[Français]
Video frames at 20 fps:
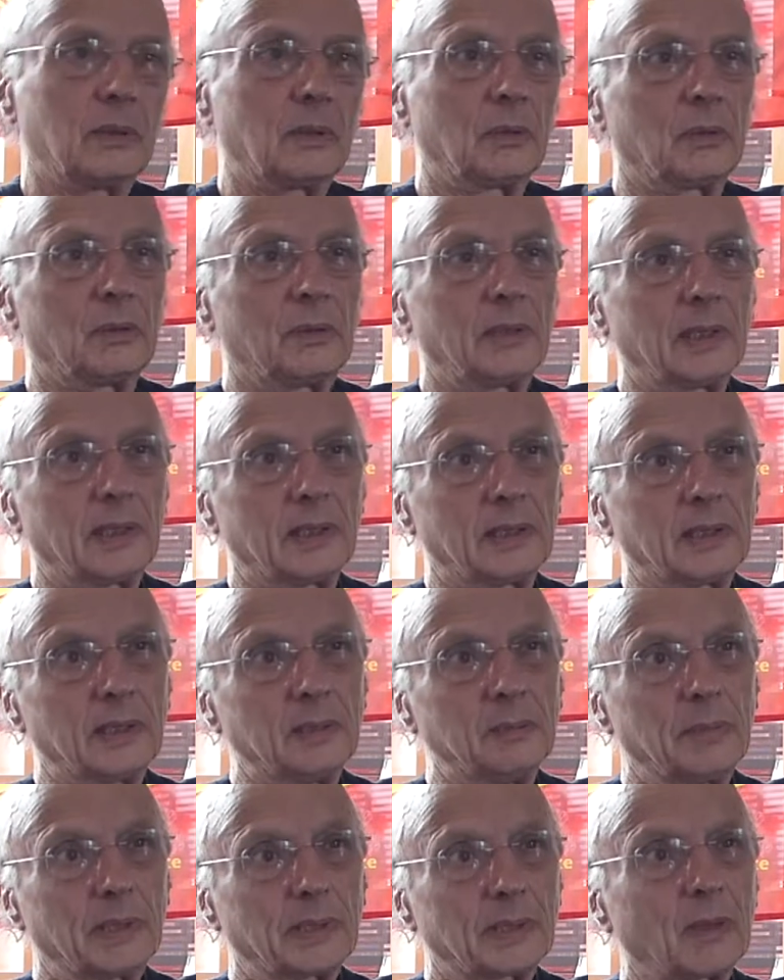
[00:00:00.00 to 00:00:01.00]
on va, les
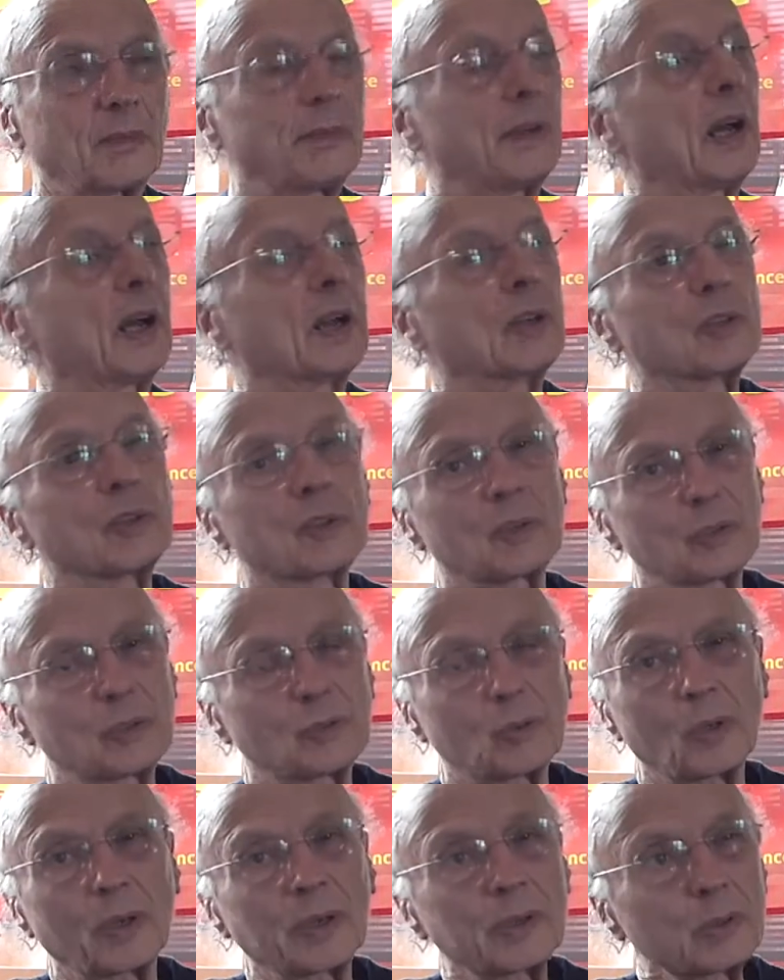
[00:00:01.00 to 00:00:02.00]
mettre, enfin,
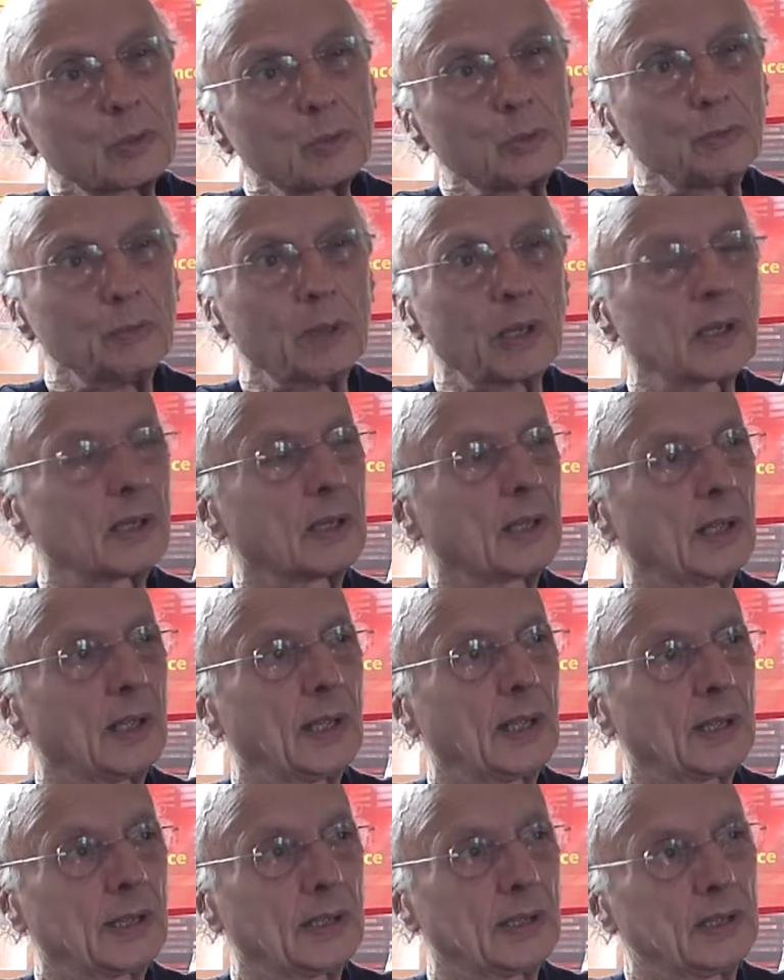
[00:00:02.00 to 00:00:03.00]
je résume, hein.
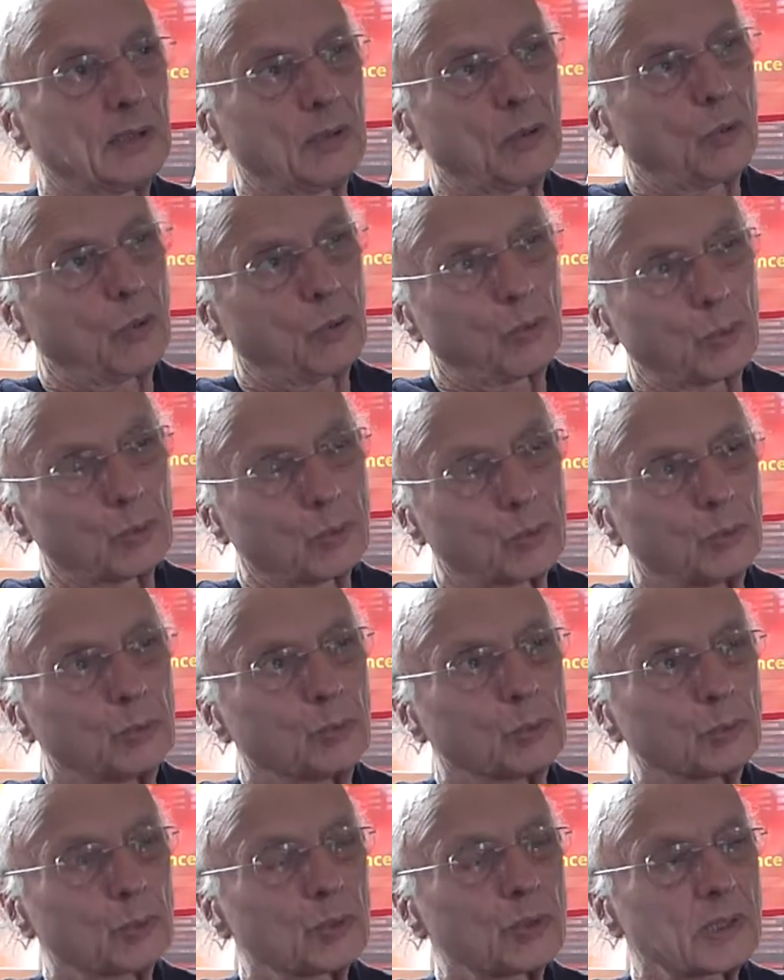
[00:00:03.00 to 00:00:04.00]
grosso
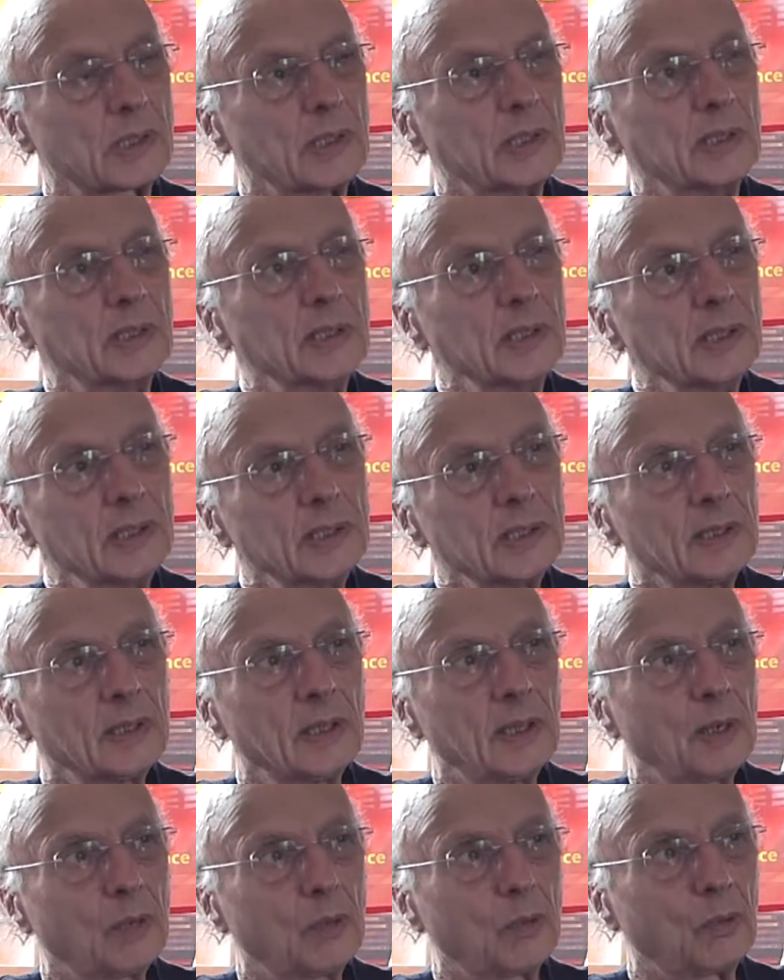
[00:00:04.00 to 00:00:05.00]
modo ce qu'il dit,
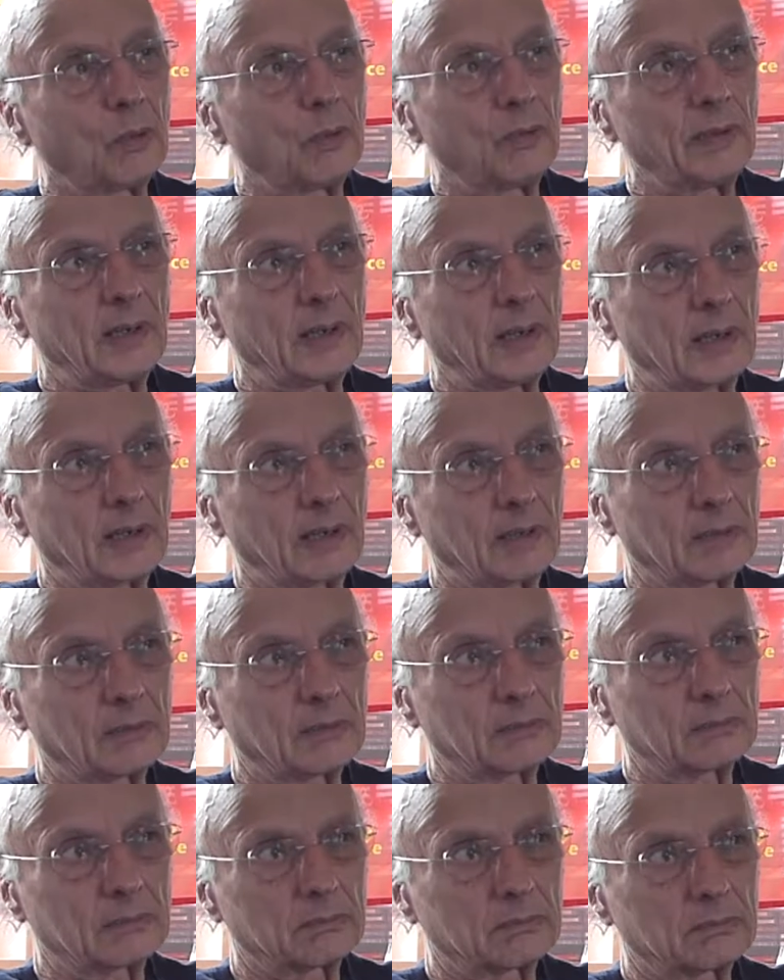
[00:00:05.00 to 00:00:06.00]
on va
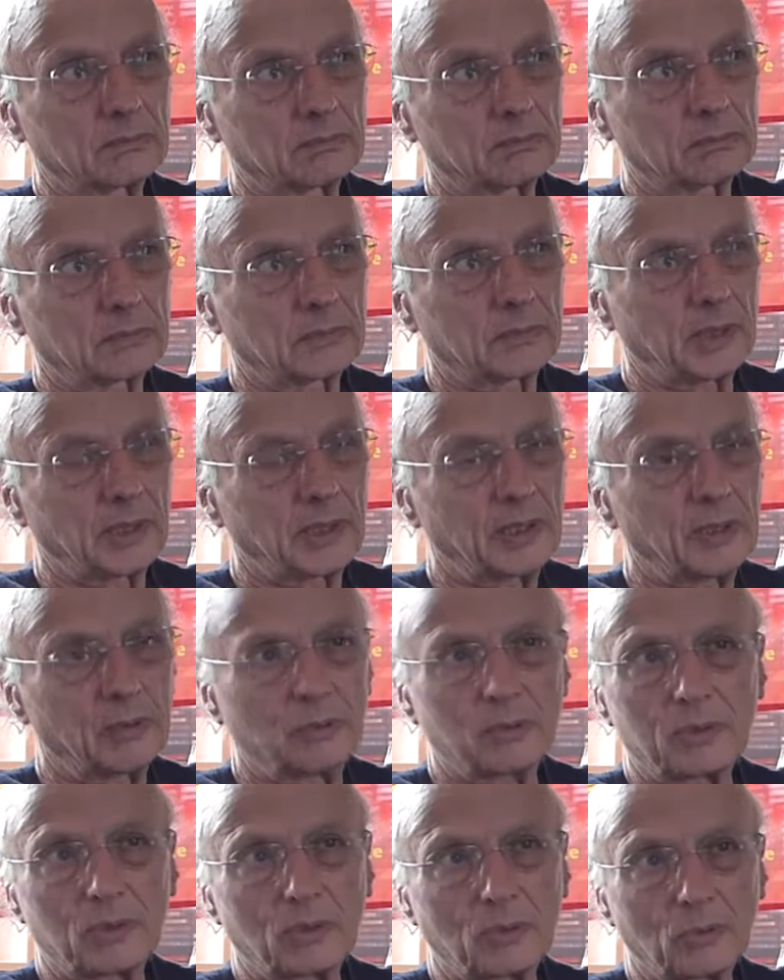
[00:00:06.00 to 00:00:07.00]
créer
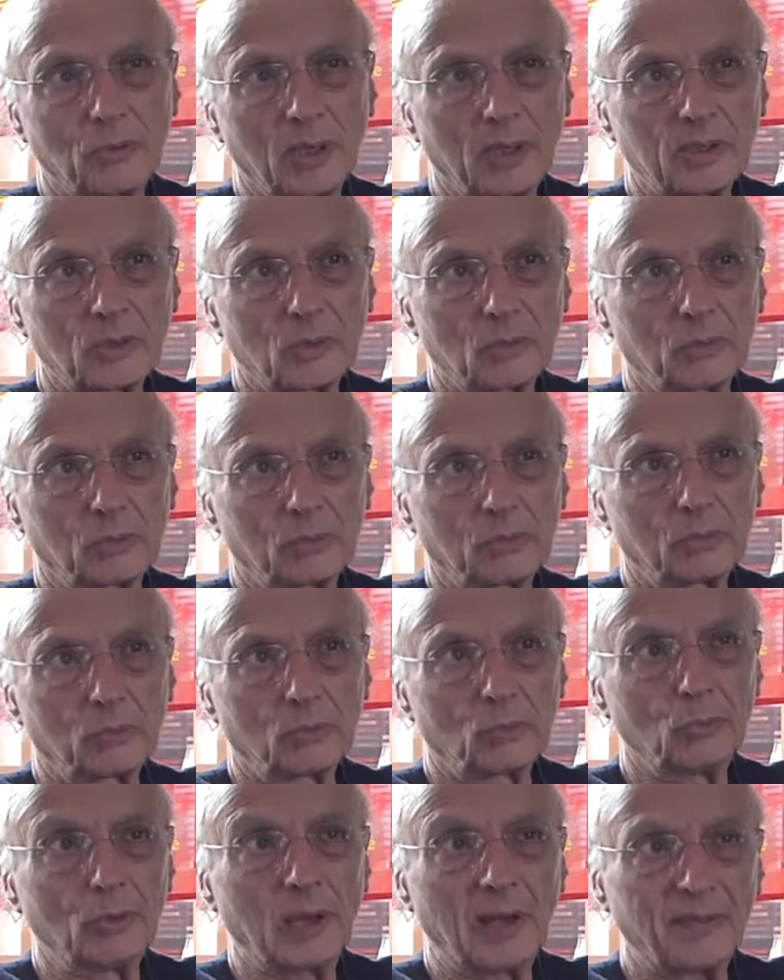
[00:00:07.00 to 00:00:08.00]
une situation
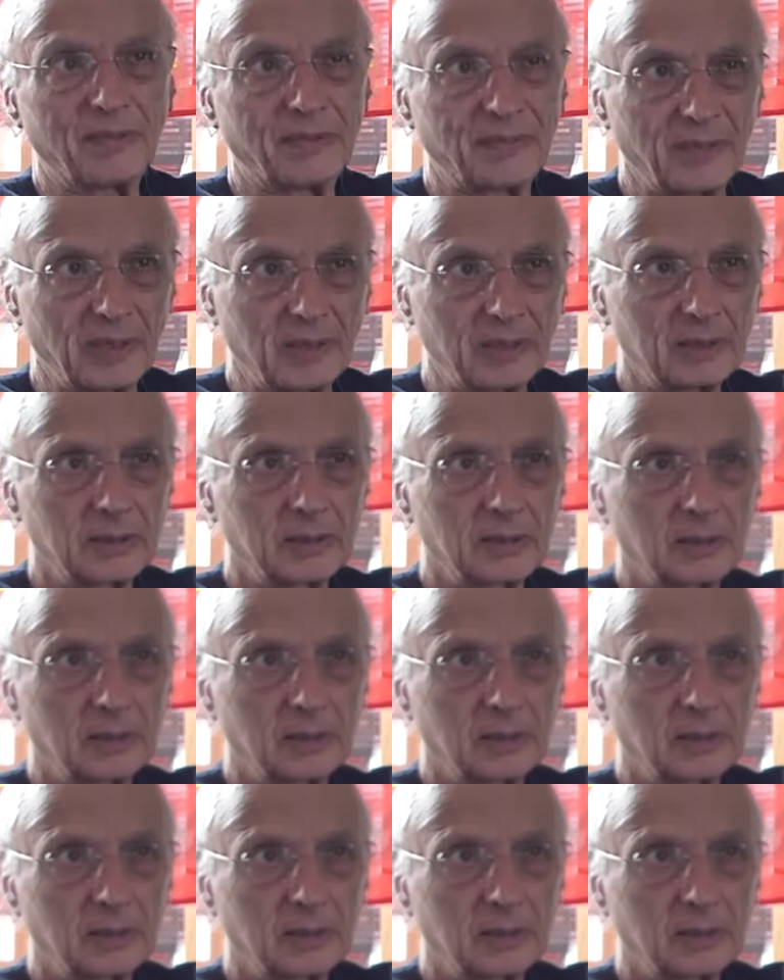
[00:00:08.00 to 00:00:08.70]
où la faim